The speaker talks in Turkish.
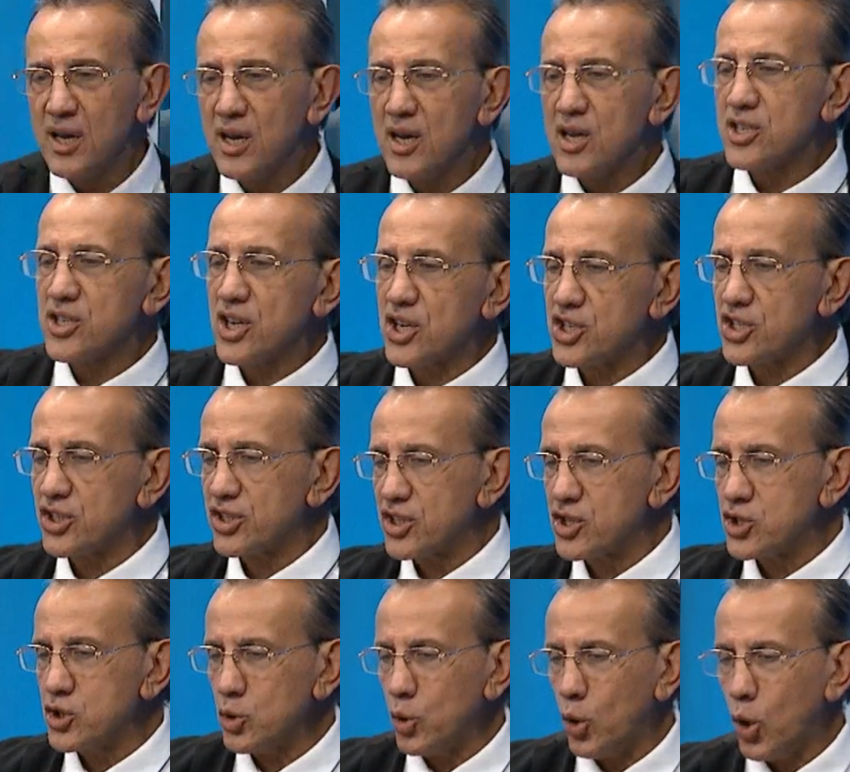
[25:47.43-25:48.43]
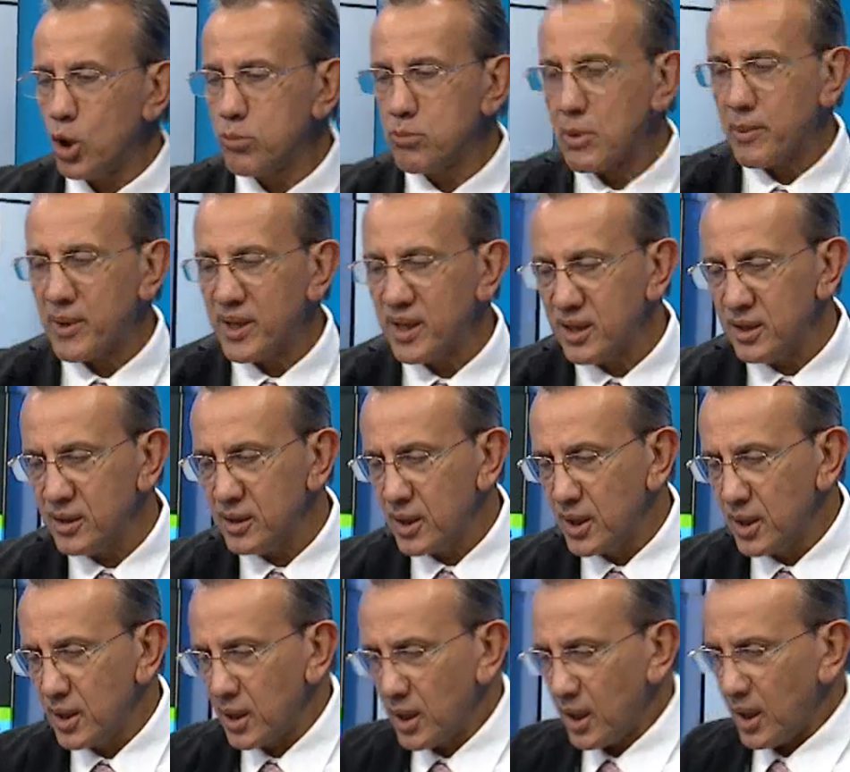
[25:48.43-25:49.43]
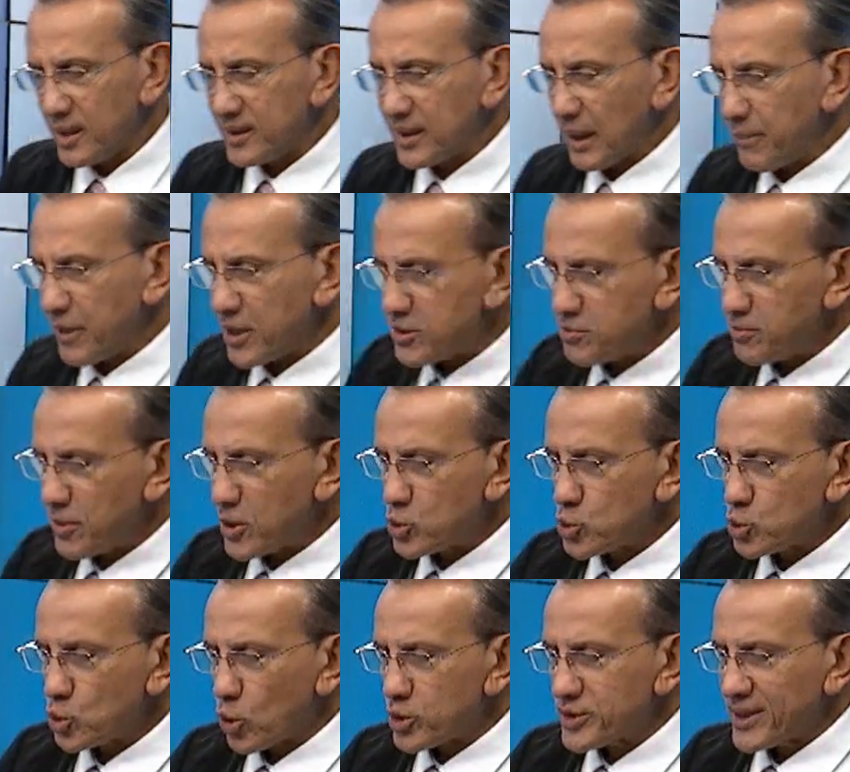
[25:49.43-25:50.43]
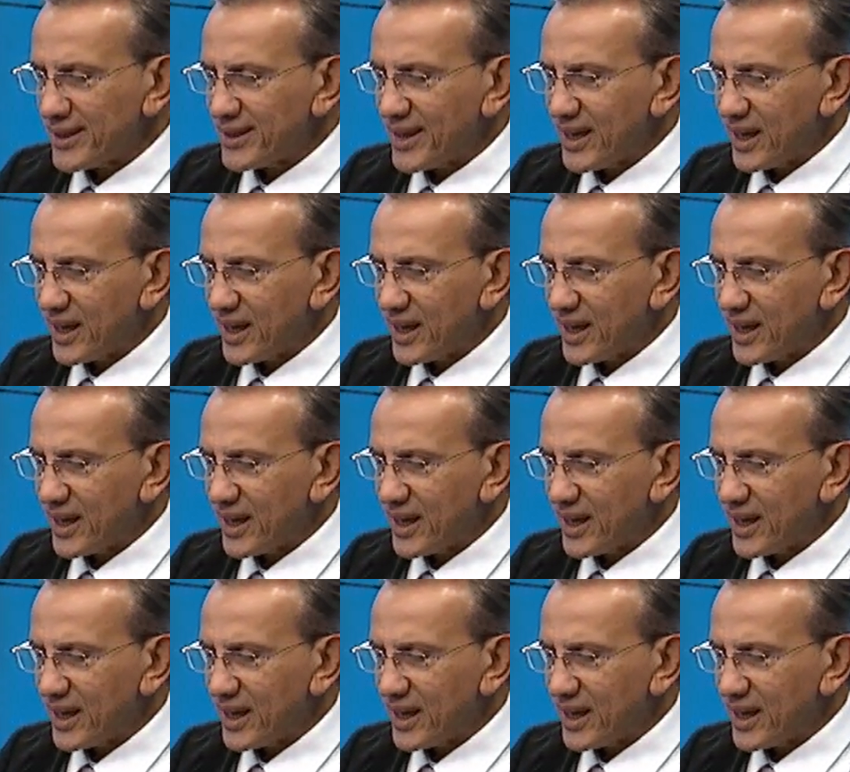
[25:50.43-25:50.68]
şaşırtıcı olmamalı. Hatta 5590'lara